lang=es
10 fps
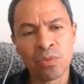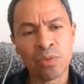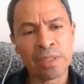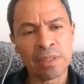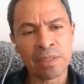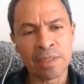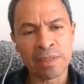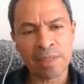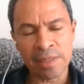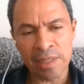durante
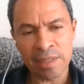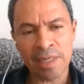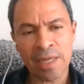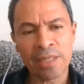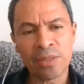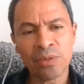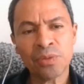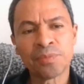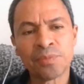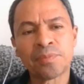37
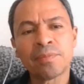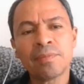años